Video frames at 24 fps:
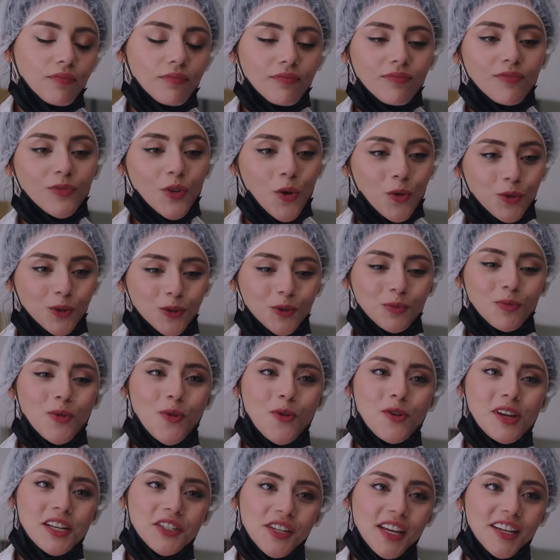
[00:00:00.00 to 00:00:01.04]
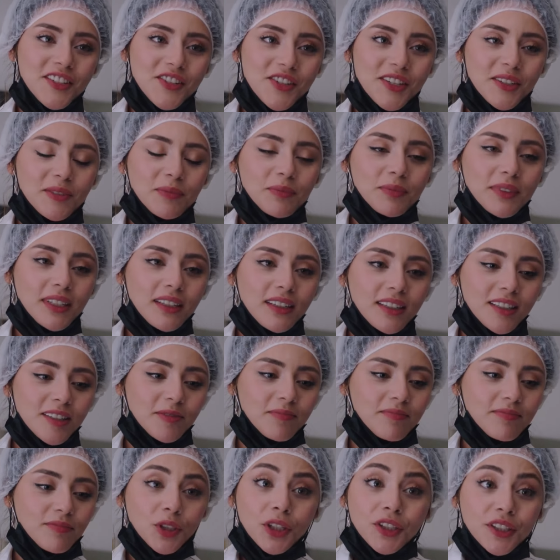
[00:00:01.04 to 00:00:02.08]
Olur mu öyle şey canım? Ee,
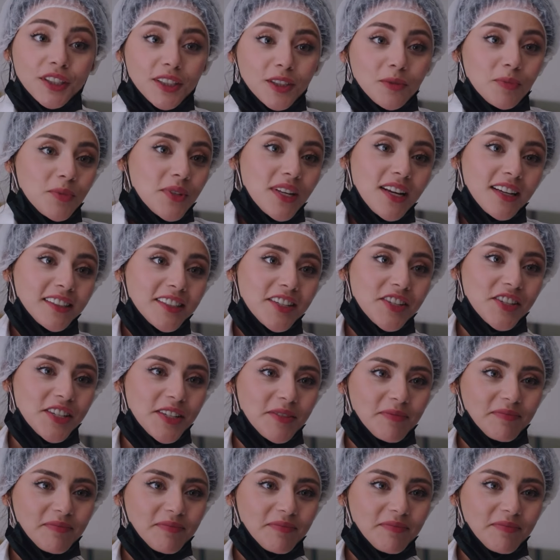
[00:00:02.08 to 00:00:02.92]
şaşırdım sadece.